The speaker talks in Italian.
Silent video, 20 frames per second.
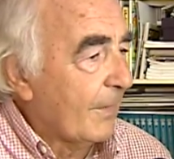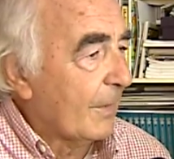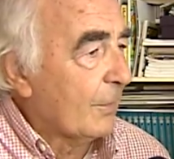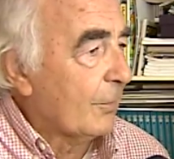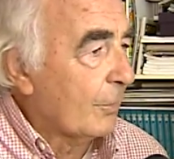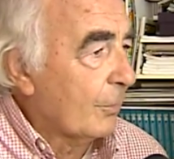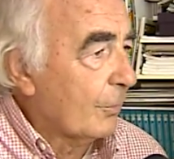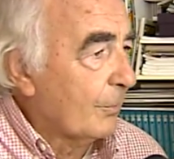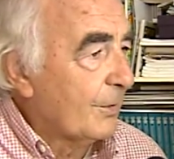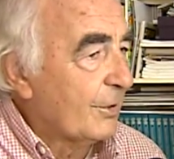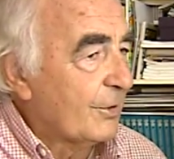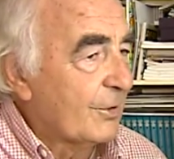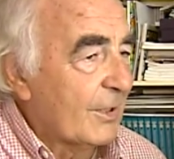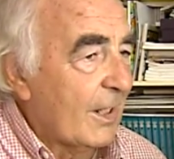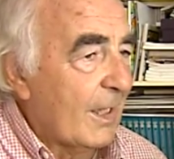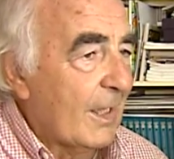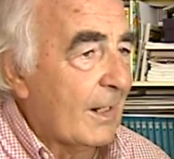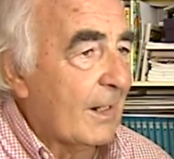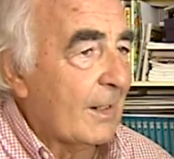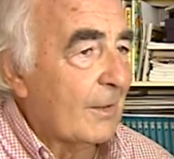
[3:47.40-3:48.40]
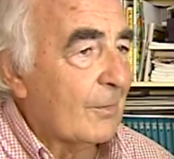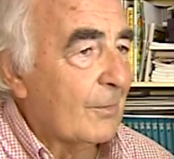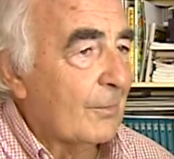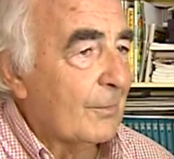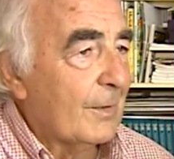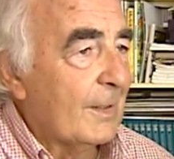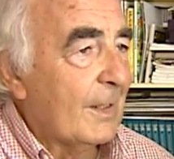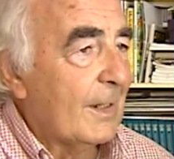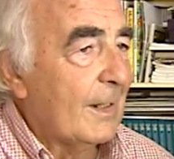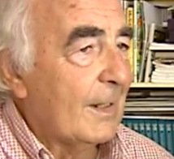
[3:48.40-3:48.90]
ha fatto incominciare
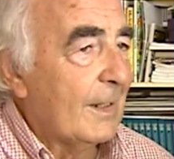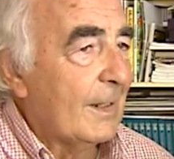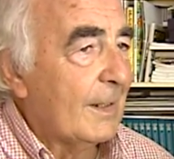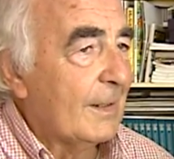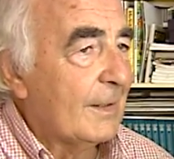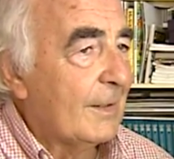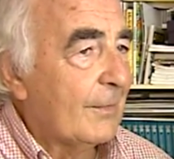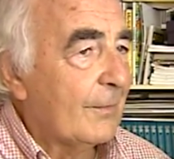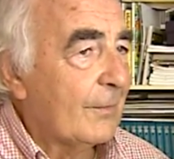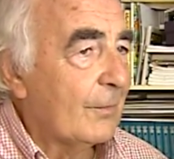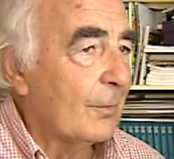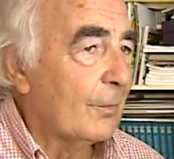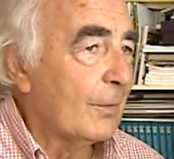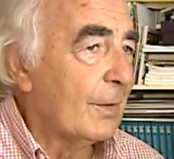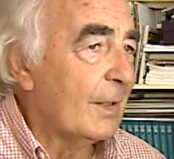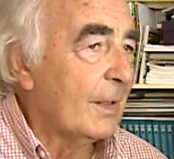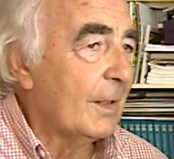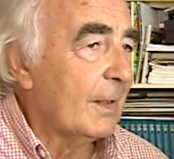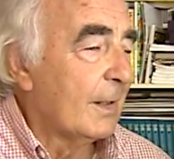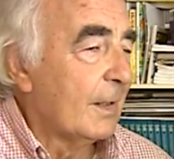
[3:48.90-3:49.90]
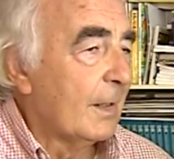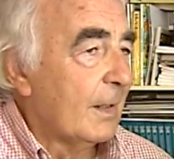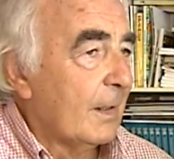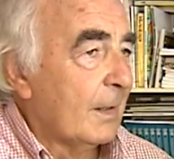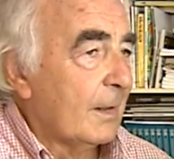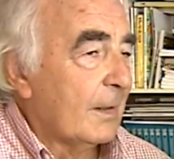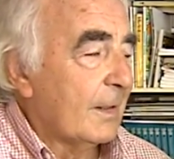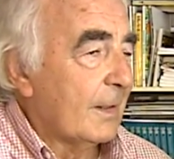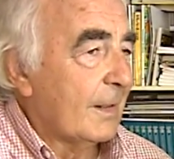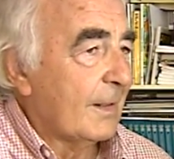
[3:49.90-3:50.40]
con delle edizioni
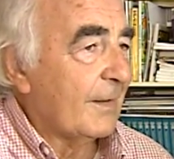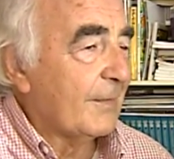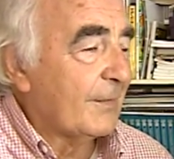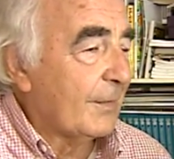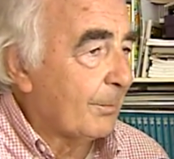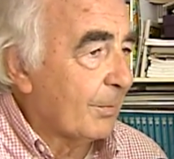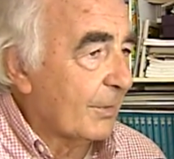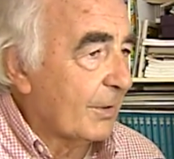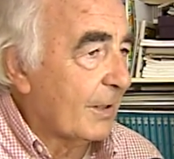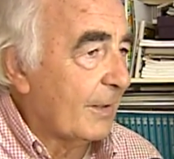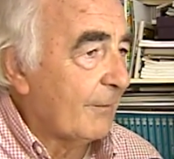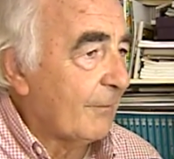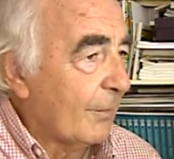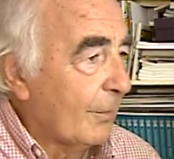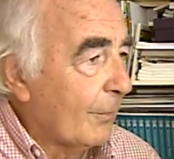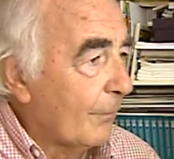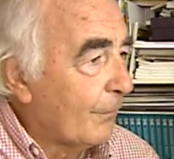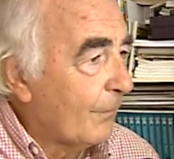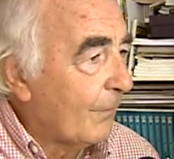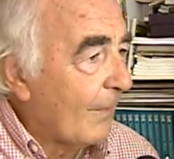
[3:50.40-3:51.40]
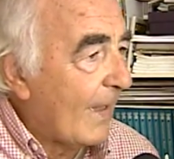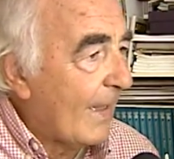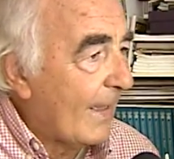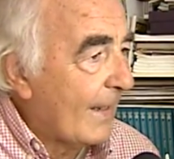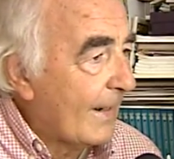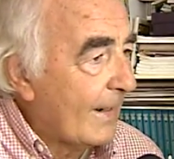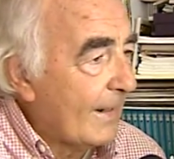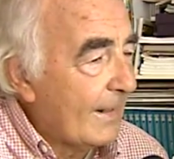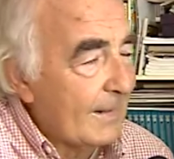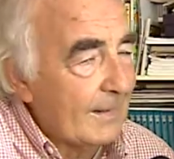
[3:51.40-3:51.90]
che si potevano
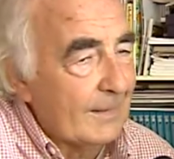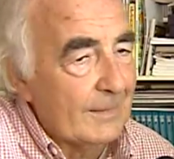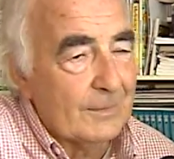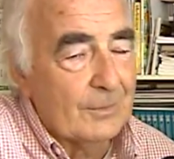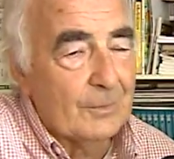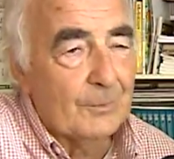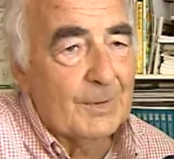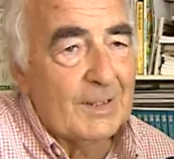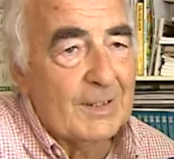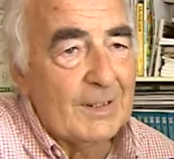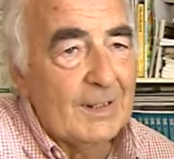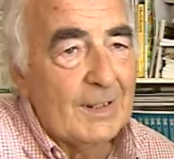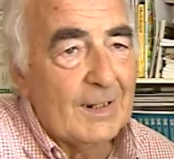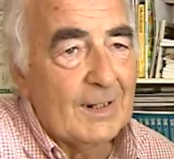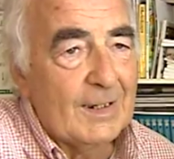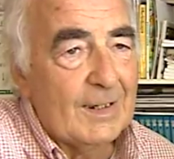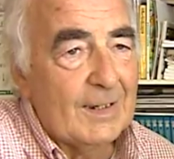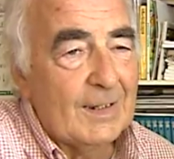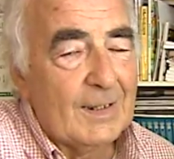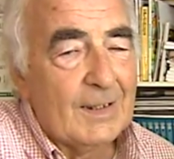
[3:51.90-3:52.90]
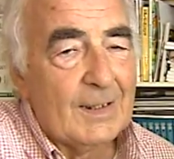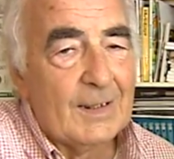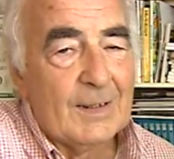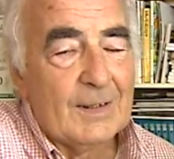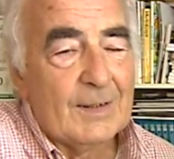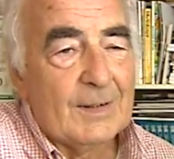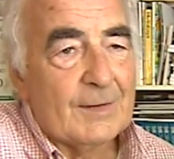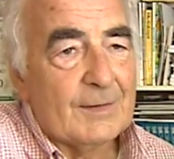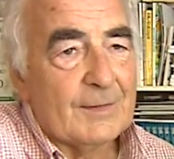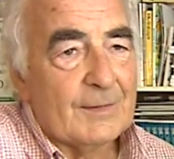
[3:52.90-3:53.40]
fare, eh, come dire,
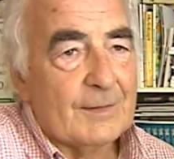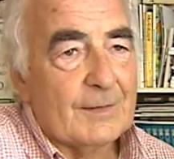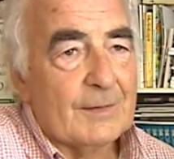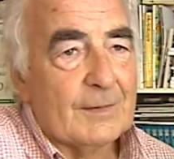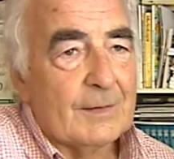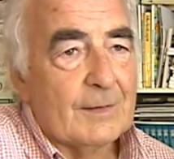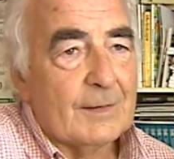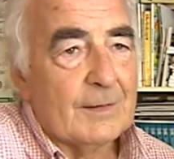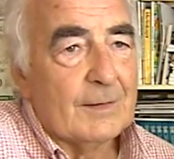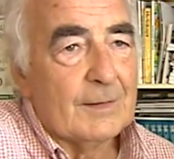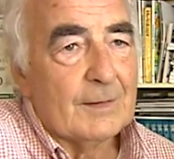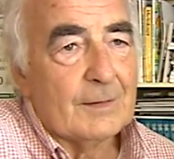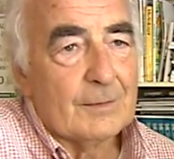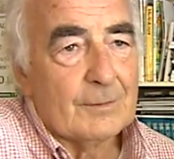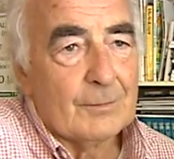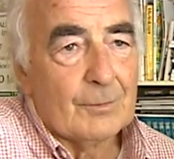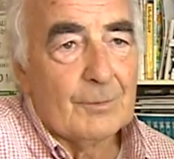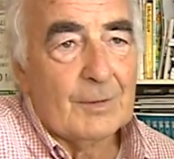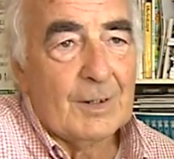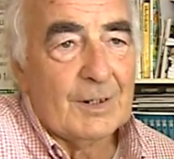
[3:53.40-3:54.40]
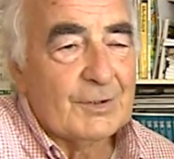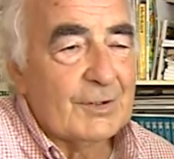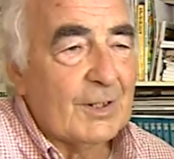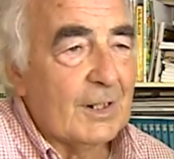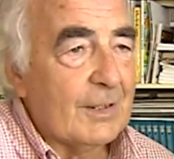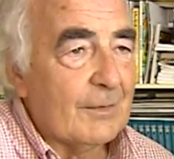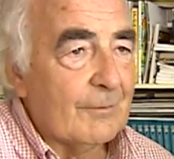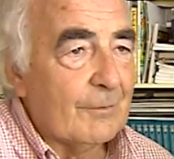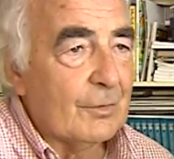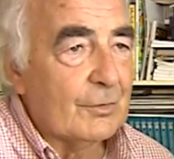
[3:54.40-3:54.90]
eh, con una
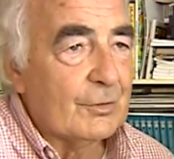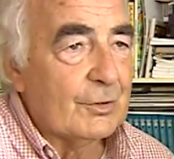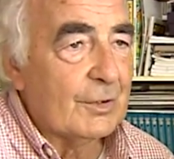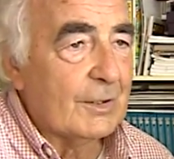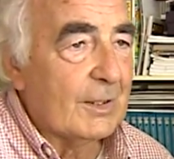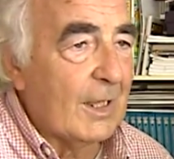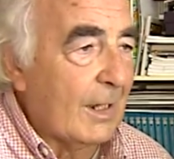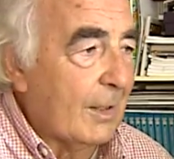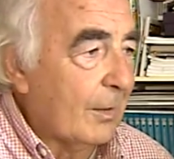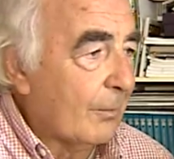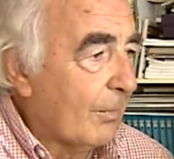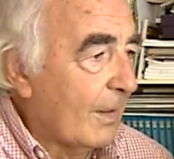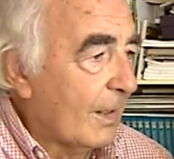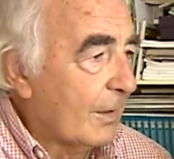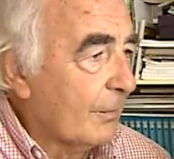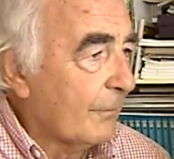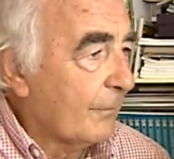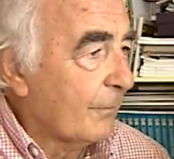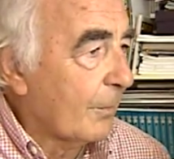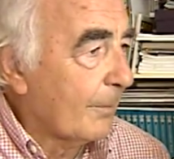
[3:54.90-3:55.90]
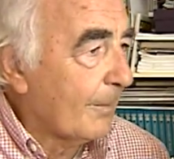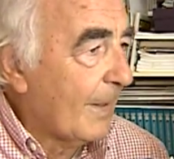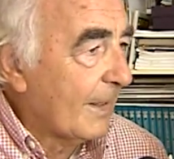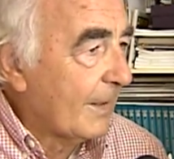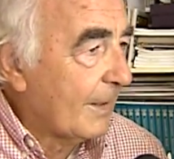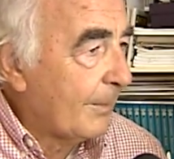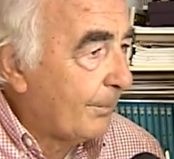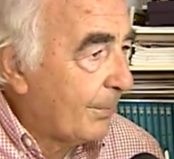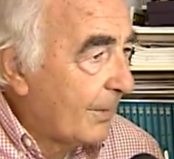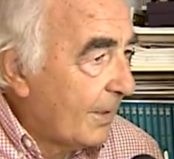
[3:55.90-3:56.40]
certa velocità in quanto
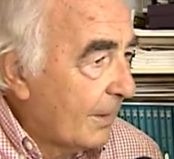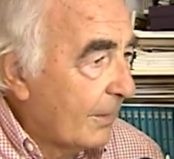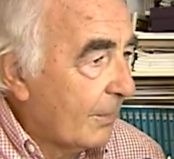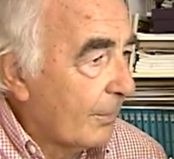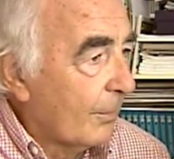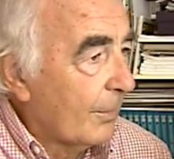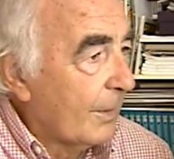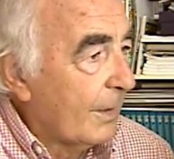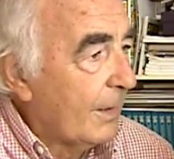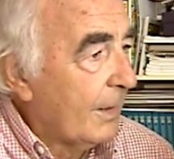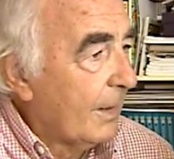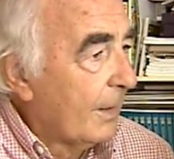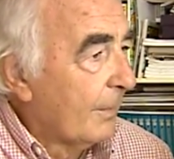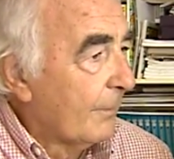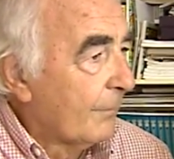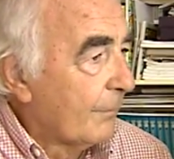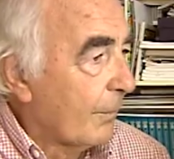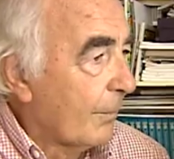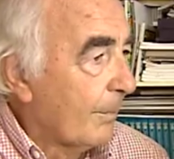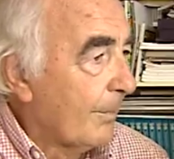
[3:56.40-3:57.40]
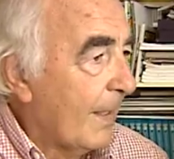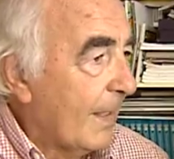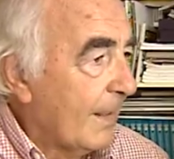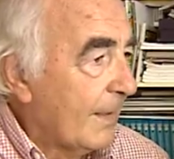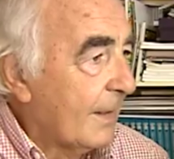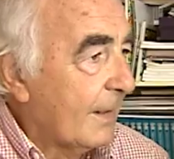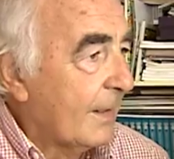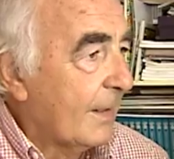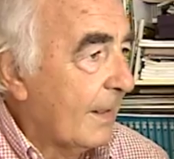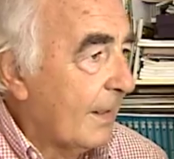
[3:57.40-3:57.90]
formati piccoli,
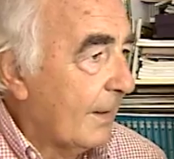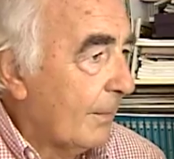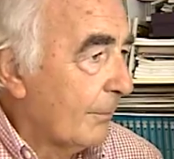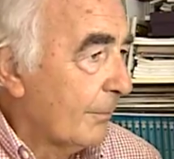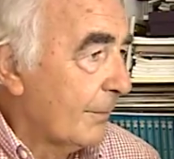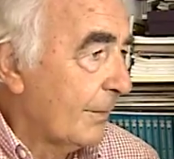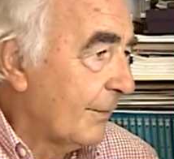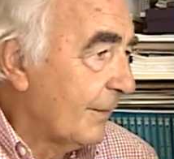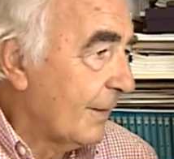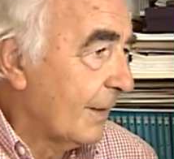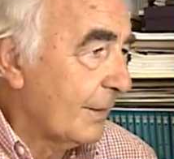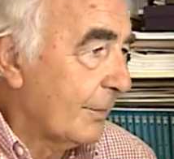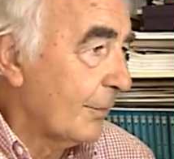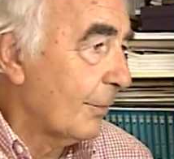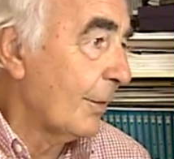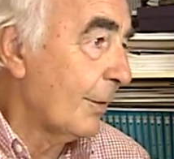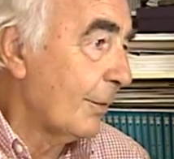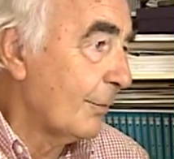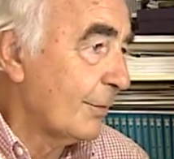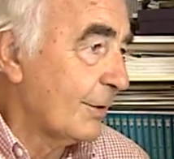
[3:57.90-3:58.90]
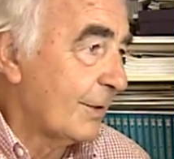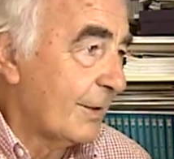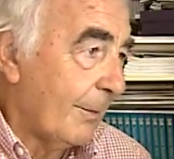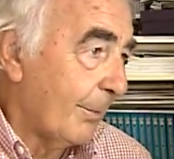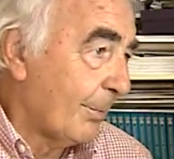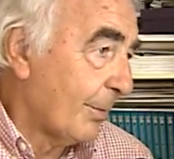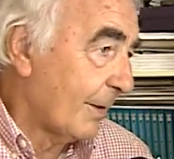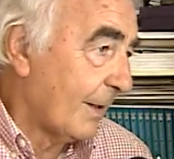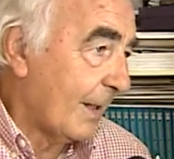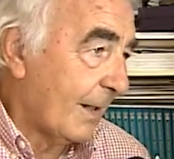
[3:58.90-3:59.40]
formati che un disegnatore riusciva
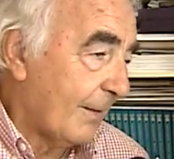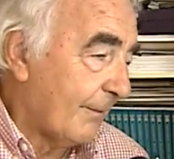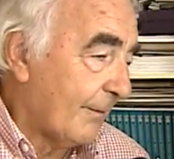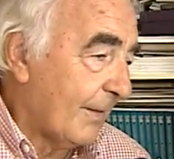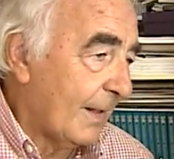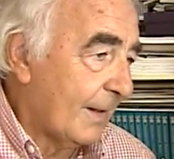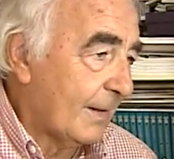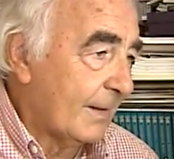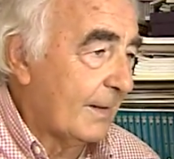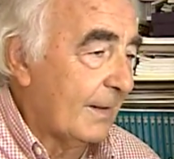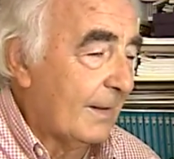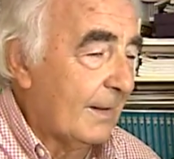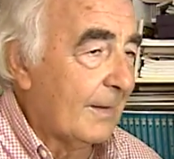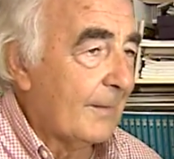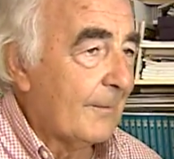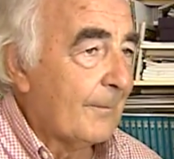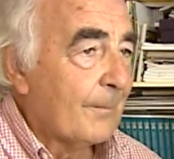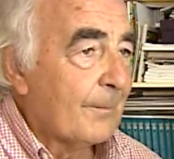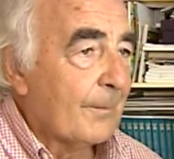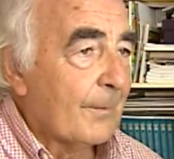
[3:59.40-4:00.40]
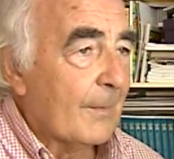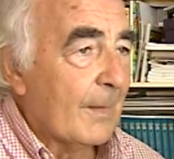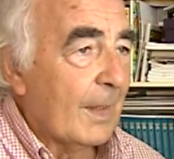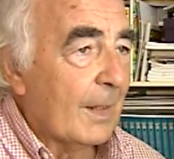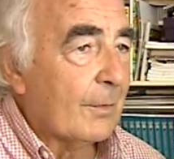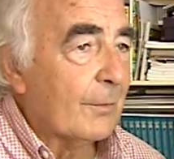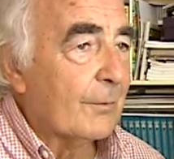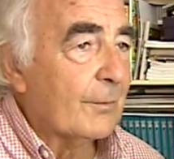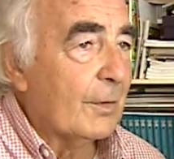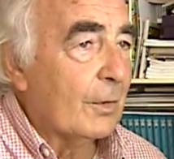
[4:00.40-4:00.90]
a portare avanti
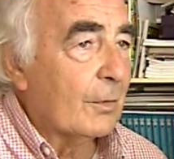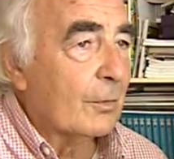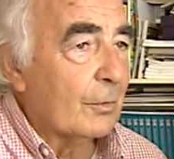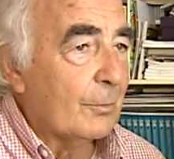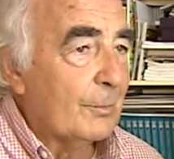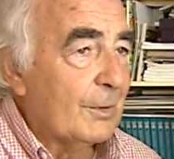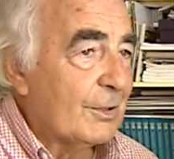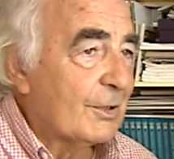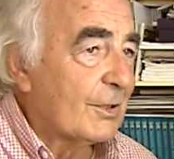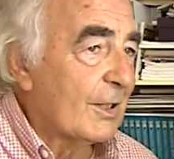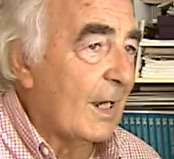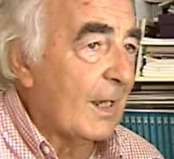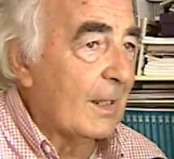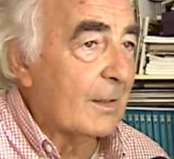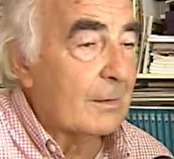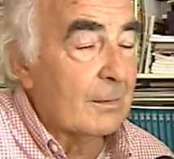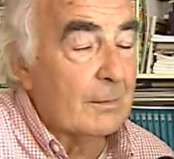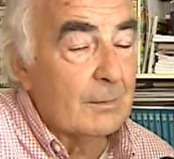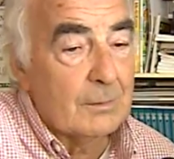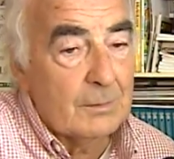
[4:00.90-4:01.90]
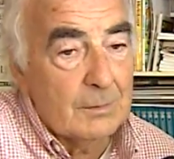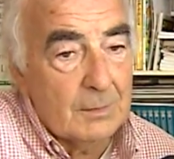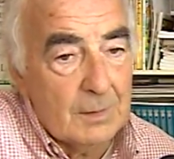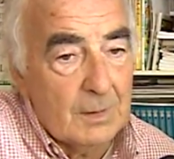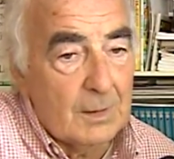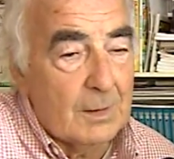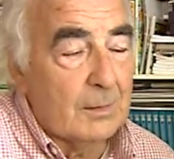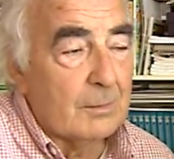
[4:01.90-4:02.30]
e così ho cominciato,